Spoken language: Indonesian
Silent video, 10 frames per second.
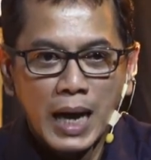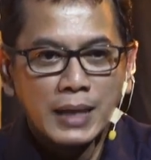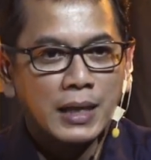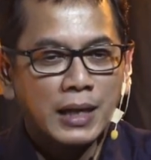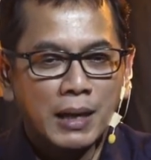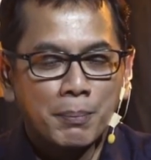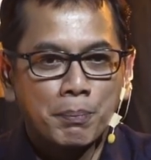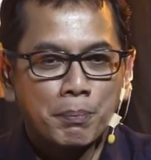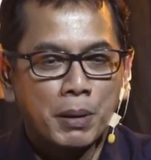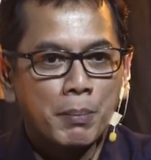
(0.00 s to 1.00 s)
hanya dengan
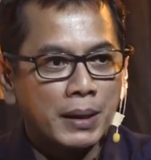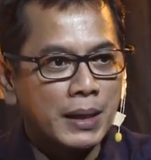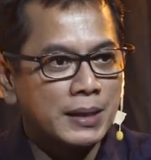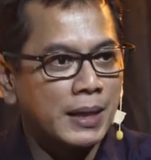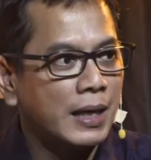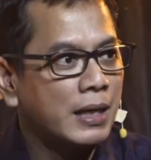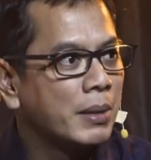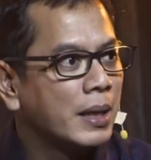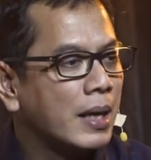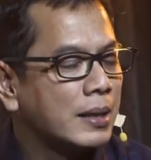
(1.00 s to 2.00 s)
perbatasan dan
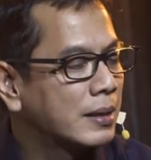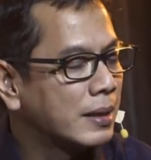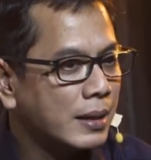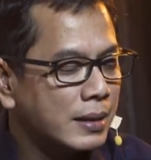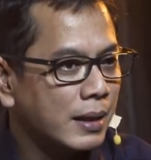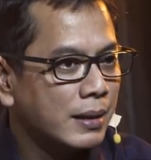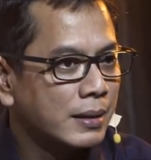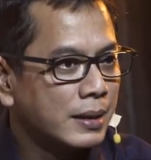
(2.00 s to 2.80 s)
imigrasi saja.